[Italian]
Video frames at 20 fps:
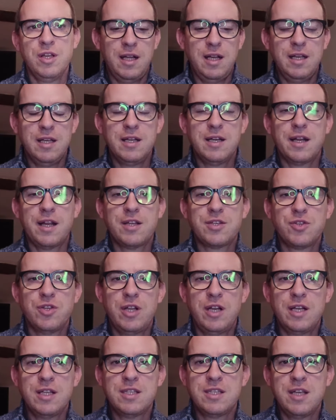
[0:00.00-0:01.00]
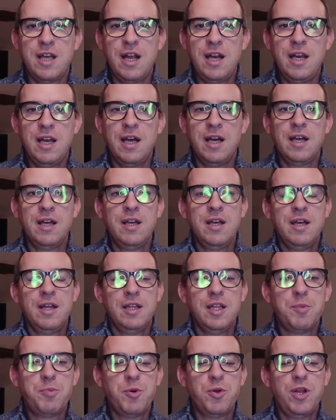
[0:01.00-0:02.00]
dall'ingresso della cella
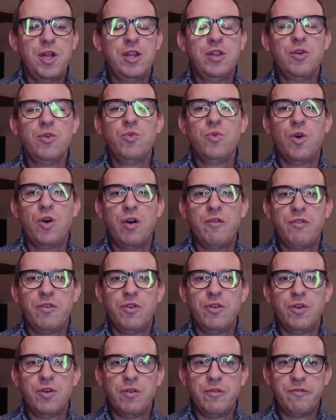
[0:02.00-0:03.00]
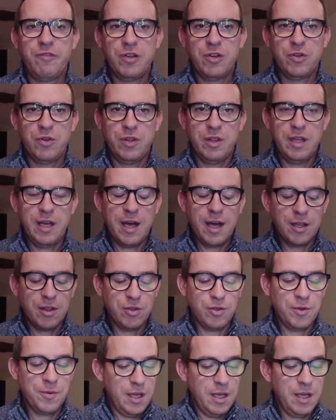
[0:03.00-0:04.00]
deponendo un uovo non
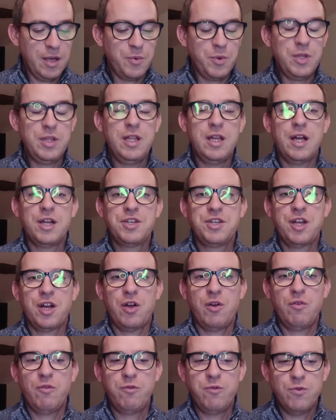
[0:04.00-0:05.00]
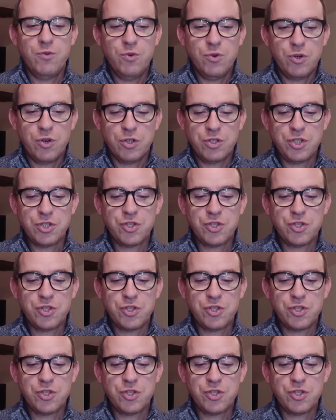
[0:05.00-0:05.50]
fecondato e quindi nascerà un fuco.